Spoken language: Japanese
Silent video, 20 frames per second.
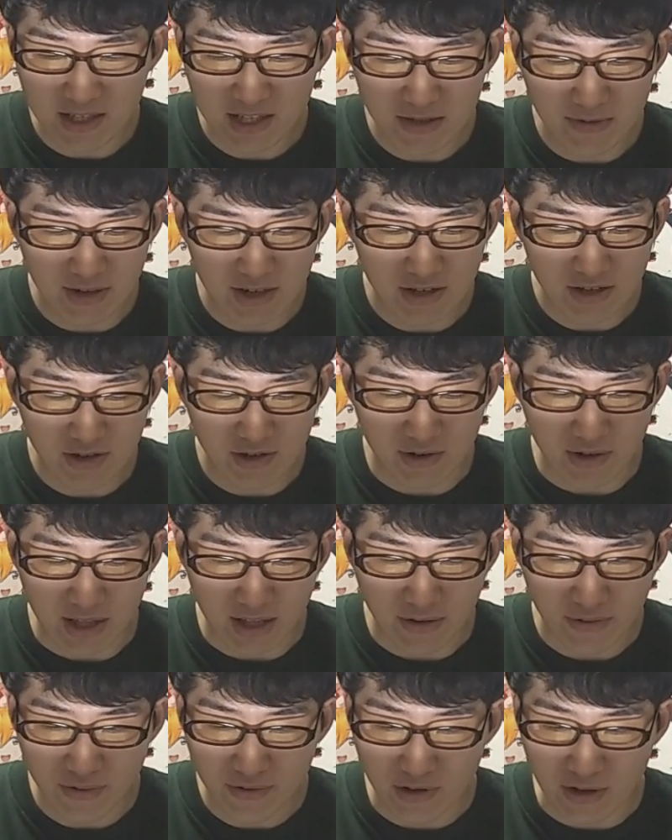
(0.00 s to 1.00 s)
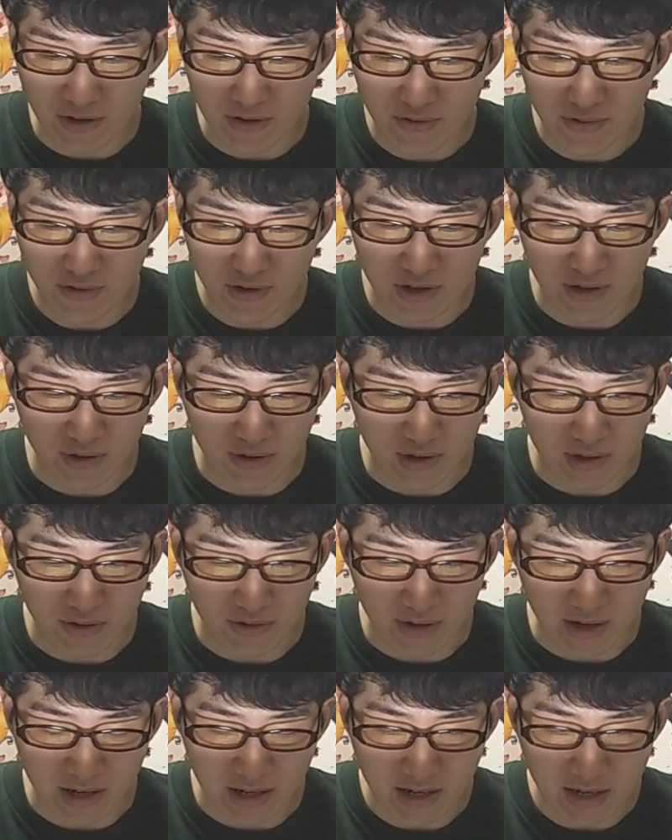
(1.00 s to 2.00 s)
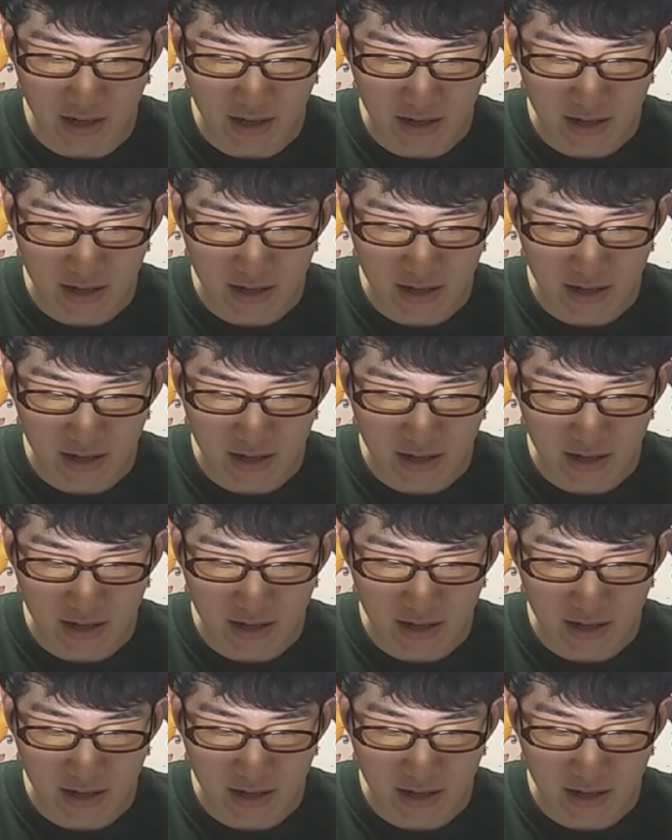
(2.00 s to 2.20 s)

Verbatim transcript: のワルキューレはね、フルに、フルに撮ってるぐらいかな。